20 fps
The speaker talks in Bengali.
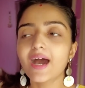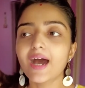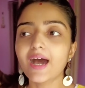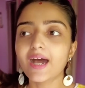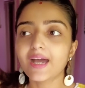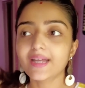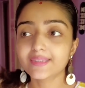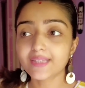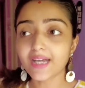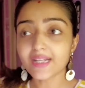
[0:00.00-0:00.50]

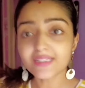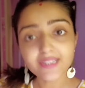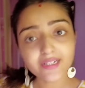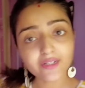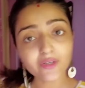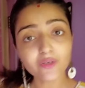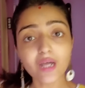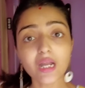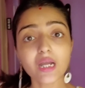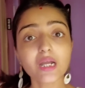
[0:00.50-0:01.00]
আর
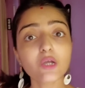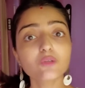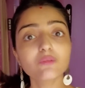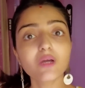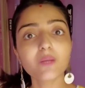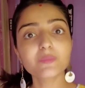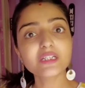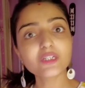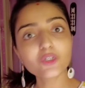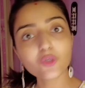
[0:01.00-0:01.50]
তাছাড়াও এখন
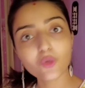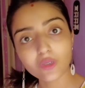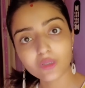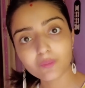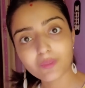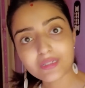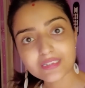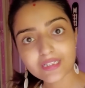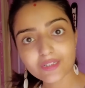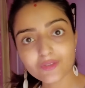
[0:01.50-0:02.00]
ভাবছি একটু
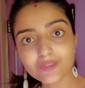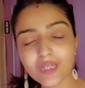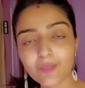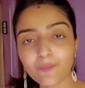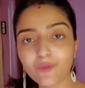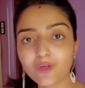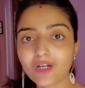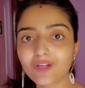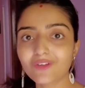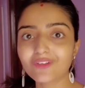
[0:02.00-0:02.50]
গোলবাজারেও
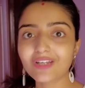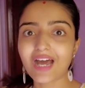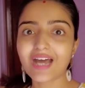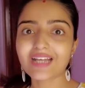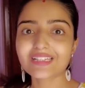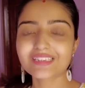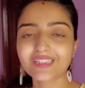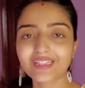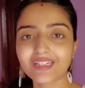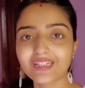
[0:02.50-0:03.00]
যাব কারণ
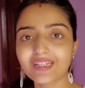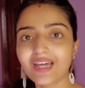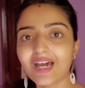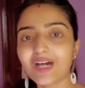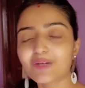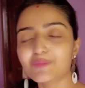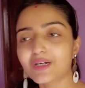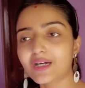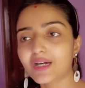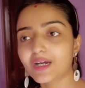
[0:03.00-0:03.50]
আজকে
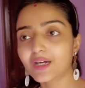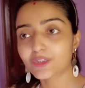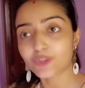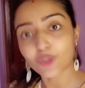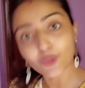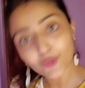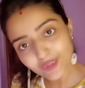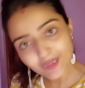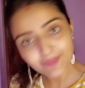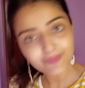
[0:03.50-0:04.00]
আমার
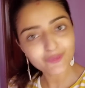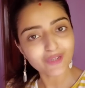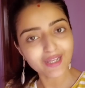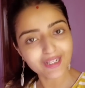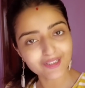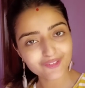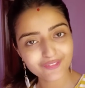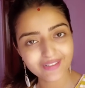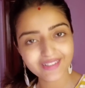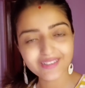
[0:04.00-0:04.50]
সৌরদীপ তোর
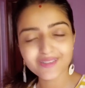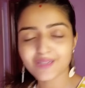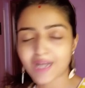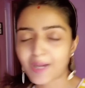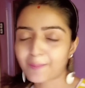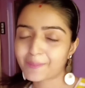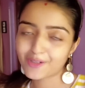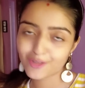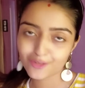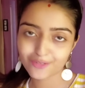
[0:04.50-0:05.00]
এক ফ্রেন্ড
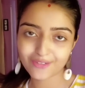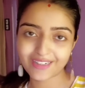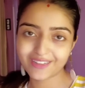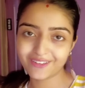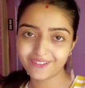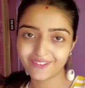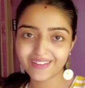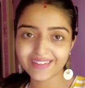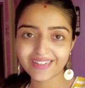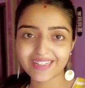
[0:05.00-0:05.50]
আমারও
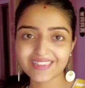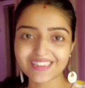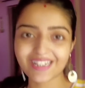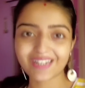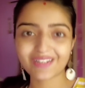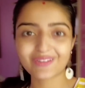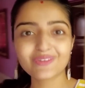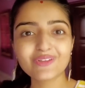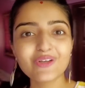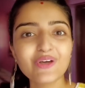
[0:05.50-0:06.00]
ফ্রেন্ড হয়ে গেছে
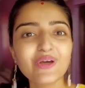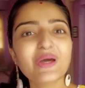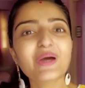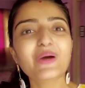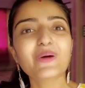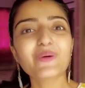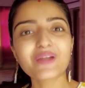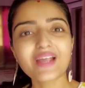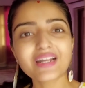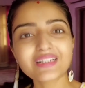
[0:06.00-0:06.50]
এখন
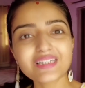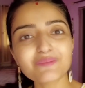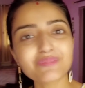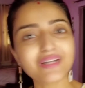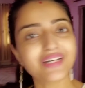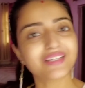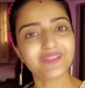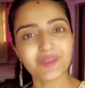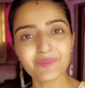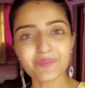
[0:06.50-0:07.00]
ওর একটা
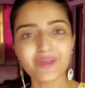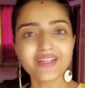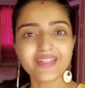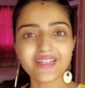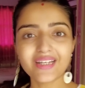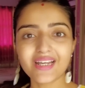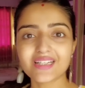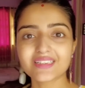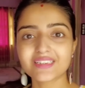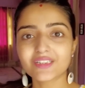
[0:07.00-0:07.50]
বার্থডে
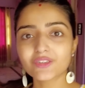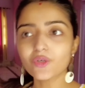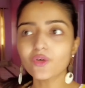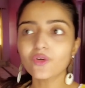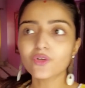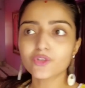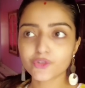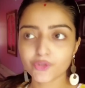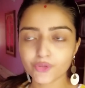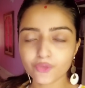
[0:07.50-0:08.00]
পার্টি আছে তো
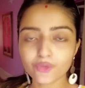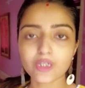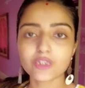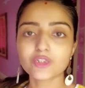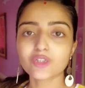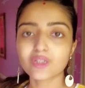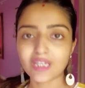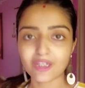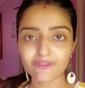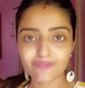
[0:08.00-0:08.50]
ওর জন্য
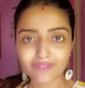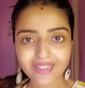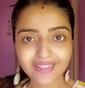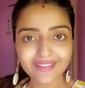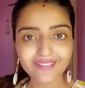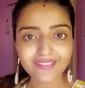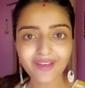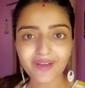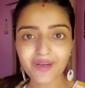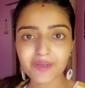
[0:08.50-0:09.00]
কিছু গিফট
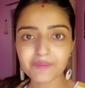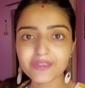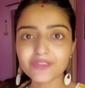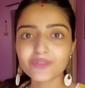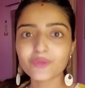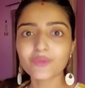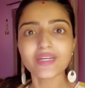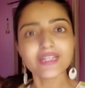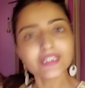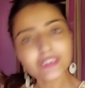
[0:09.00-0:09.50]
কিনতে হবে
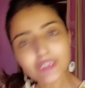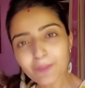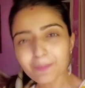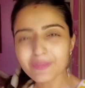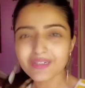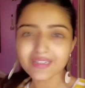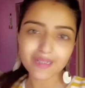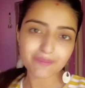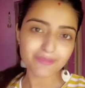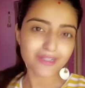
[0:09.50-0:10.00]
তো এই সব
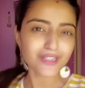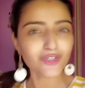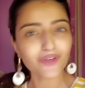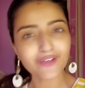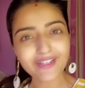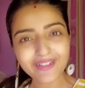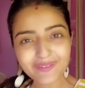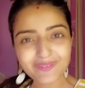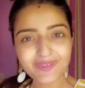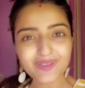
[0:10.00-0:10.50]
মিলিয়ে বেশ
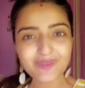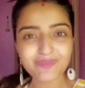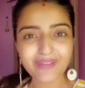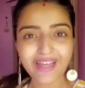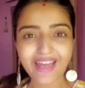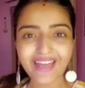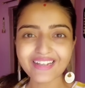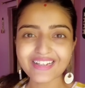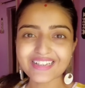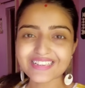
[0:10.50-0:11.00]
অনেকগুলোই
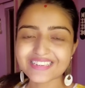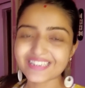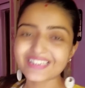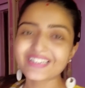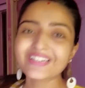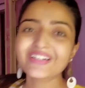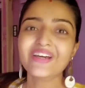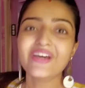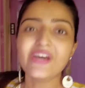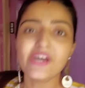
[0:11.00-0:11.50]
প্ল্যান আছে
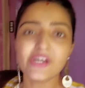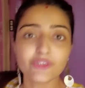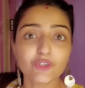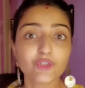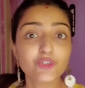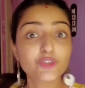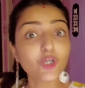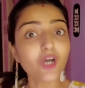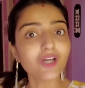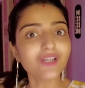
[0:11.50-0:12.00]
তো
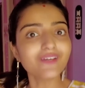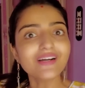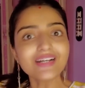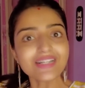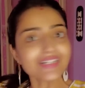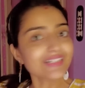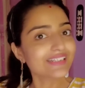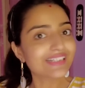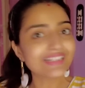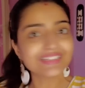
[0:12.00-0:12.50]
চলো
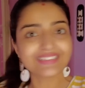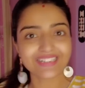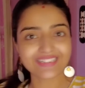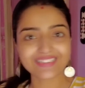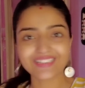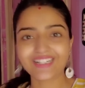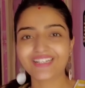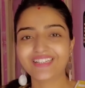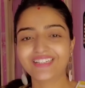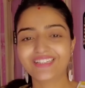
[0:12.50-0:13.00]
আগে নিচে
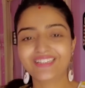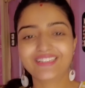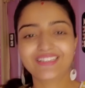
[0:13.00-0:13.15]
যাই